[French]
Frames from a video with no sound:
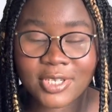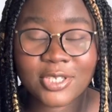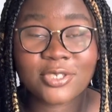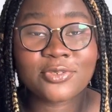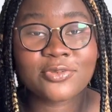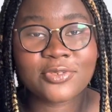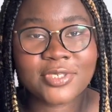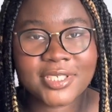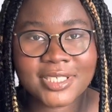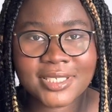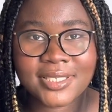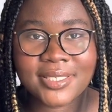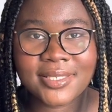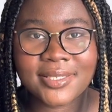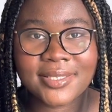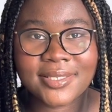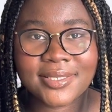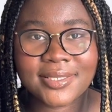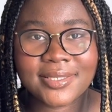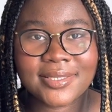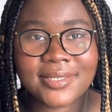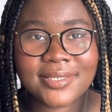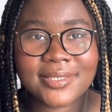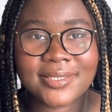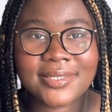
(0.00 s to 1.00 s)
je vous dis,
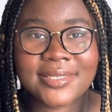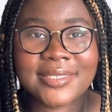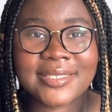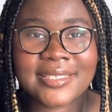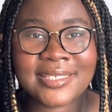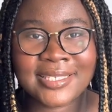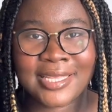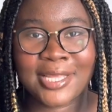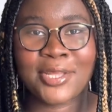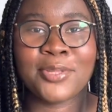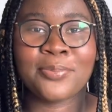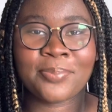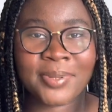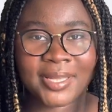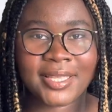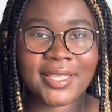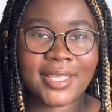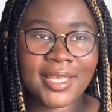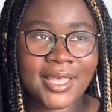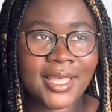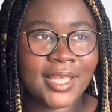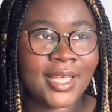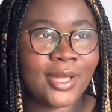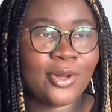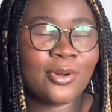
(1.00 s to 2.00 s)
c'est une
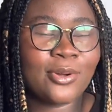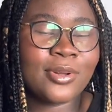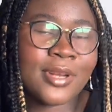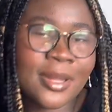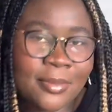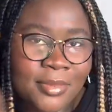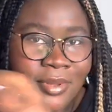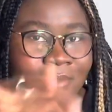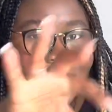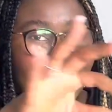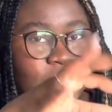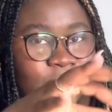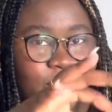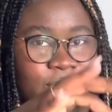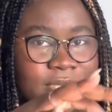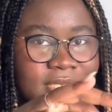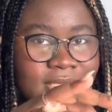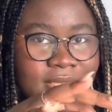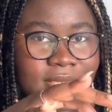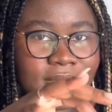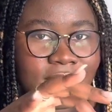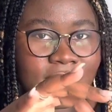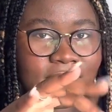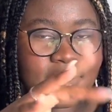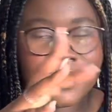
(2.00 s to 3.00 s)
prière, on a mis une
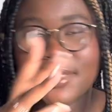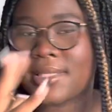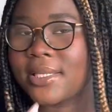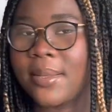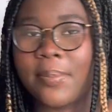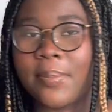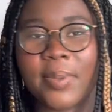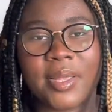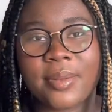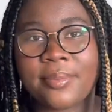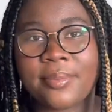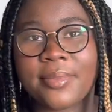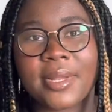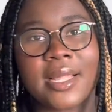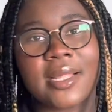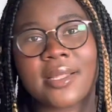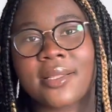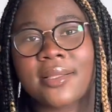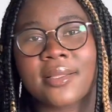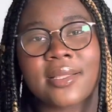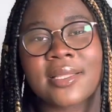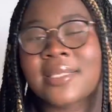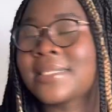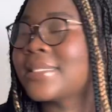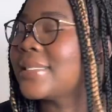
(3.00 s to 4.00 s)
mélodie, c'est pas une blague.
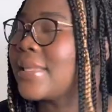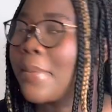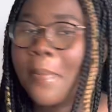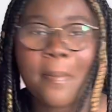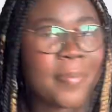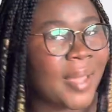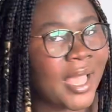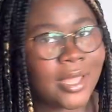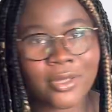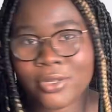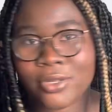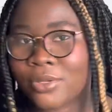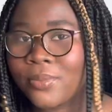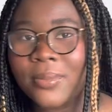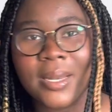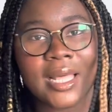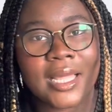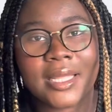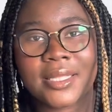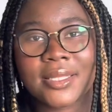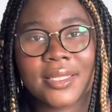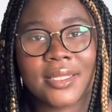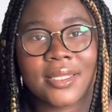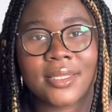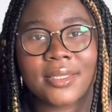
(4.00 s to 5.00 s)
C'est pas une
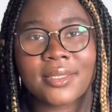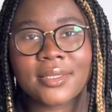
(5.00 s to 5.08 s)
blague.